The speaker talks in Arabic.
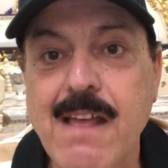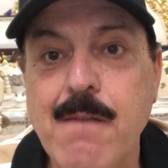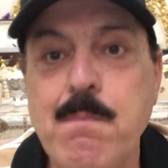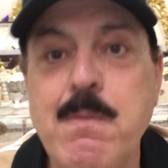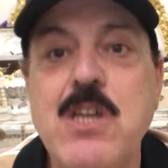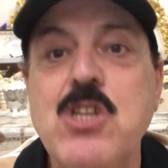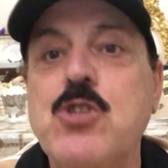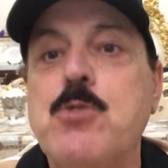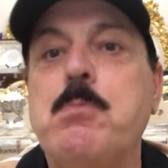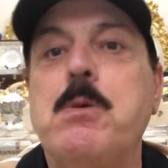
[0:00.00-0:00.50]

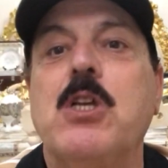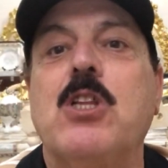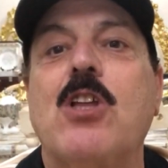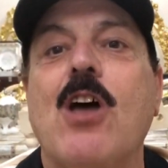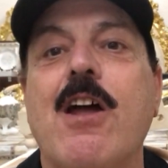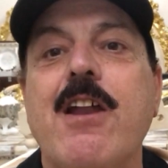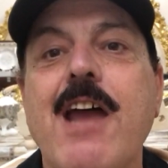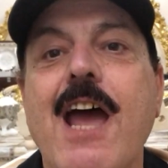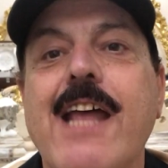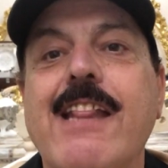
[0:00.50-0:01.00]
مش
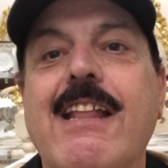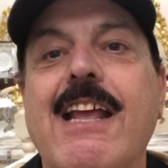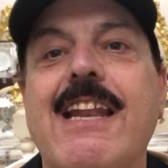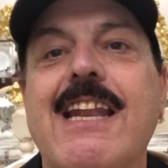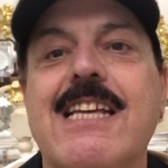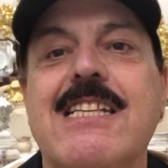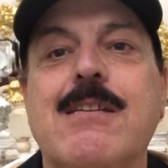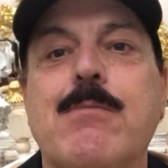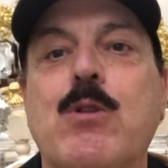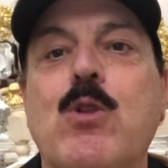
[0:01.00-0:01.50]
بطريقة
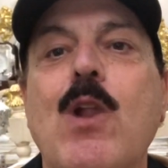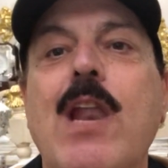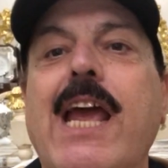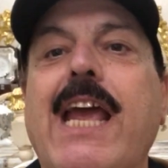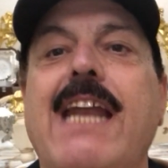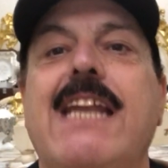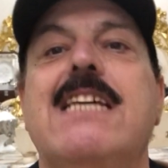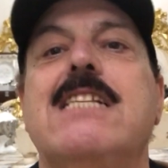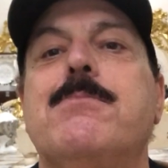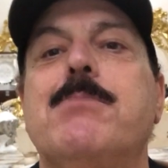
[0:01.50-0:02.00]
الناس بتقول
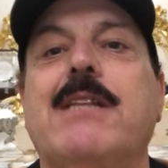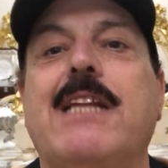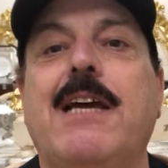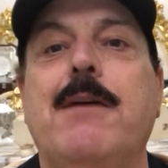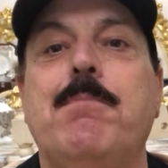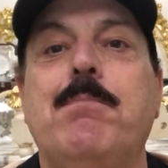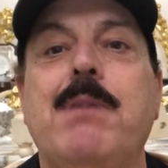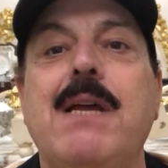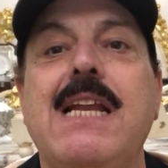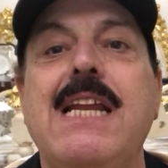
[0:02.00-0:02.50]
لك الناس
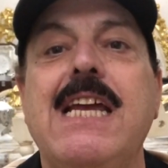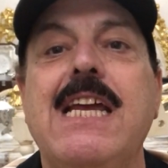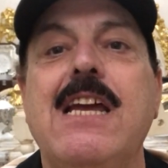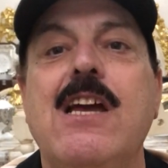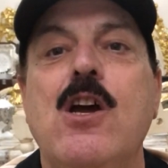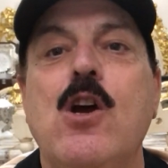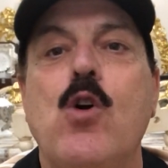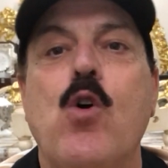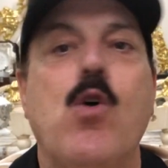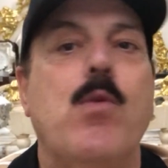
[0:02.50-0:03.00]
بتحبني
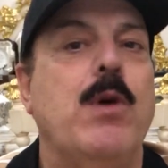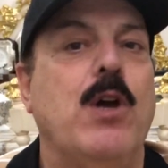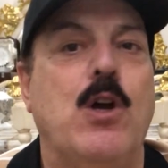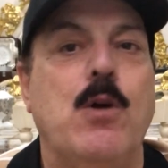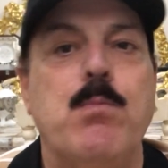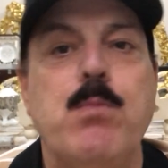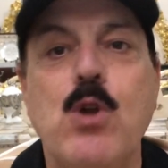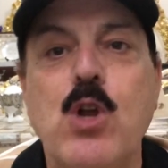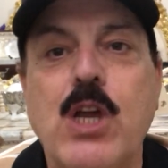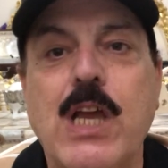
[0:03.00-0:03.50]

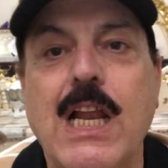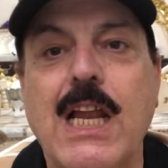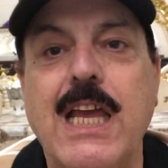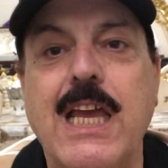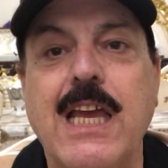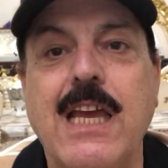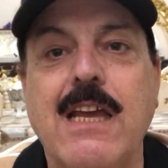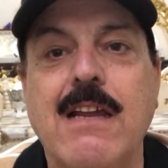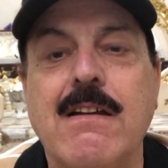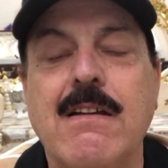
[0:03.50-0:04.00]
وبيحبوا لك
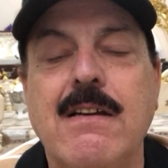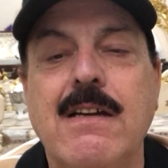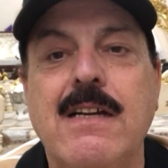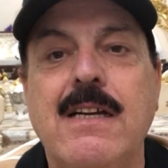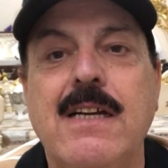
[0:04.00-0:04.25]
الخير